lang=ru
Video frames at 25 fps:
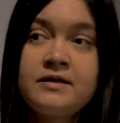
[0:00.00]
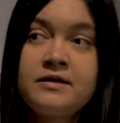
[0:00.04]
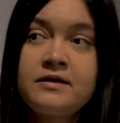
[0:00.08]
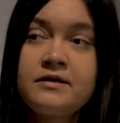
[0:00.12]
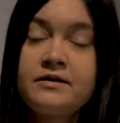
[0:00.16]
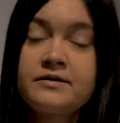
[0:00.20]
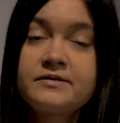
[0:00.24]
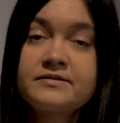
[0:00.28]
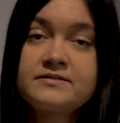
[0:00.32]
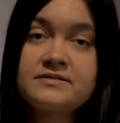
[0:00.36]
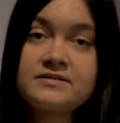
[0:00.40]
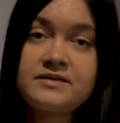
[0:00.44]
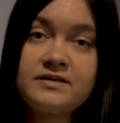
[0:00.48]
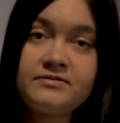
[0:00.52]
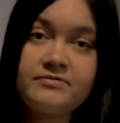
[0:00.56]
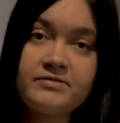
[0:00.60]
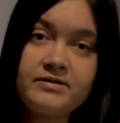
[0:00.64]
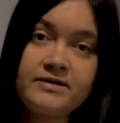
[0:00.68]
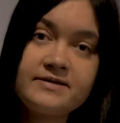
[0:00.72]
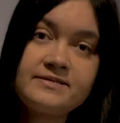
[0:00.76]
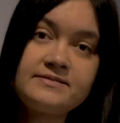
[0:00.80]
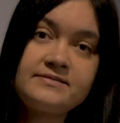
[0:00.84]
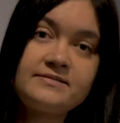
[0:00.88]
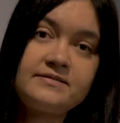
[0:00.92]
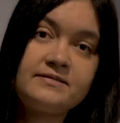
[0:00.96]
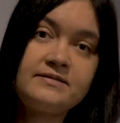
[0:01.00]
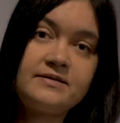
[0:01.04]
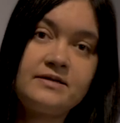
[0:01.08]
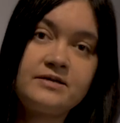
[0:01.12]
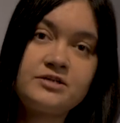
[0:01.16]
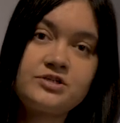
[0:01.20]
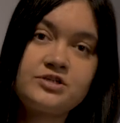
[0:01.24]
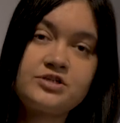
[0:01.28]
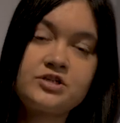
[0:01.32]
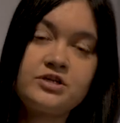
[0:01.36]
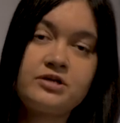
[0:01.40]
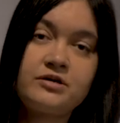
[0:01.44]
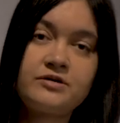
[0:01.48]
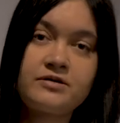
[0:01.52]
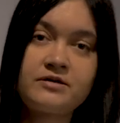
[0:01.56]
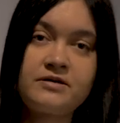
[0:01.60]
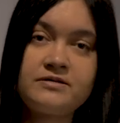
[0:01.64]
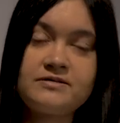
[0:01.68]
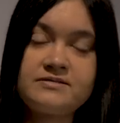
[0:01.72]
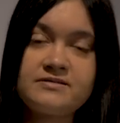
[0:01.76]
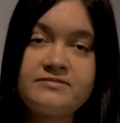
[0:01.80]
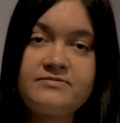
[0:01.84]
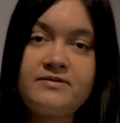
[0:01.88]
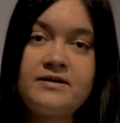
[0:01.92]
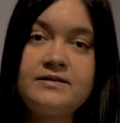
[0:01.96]
и городские власти даже
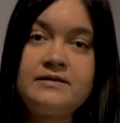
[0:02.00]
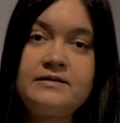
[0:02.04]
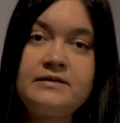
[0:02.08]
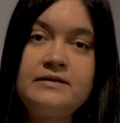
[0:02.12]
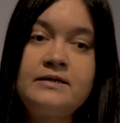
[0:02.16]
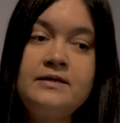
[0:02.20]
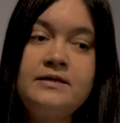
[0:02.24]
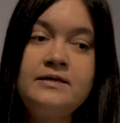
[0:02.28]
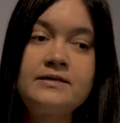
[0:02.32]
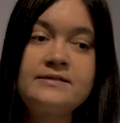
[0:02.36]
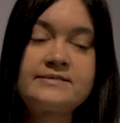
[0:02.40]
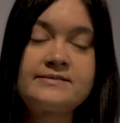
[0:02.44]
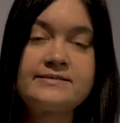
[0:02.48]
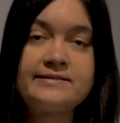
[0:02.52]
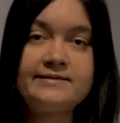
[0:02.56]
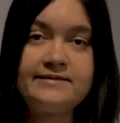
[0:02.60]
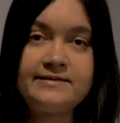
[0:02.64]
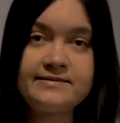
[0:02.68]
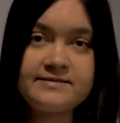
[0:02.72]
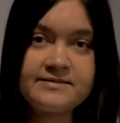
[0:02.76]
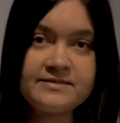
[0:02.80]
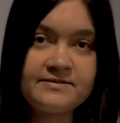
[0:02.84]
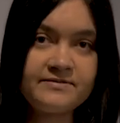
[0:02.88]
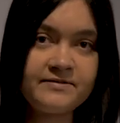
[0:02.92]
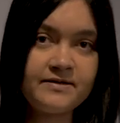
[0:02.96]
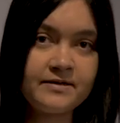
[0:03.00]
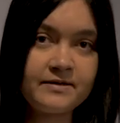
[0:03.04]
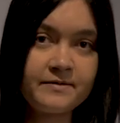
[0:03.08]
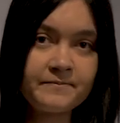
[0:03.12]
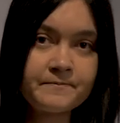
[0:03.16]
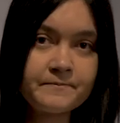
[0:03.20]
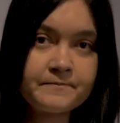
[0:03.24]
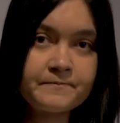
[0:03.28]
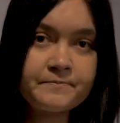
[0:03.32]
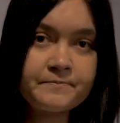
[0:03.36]
организовали следствие.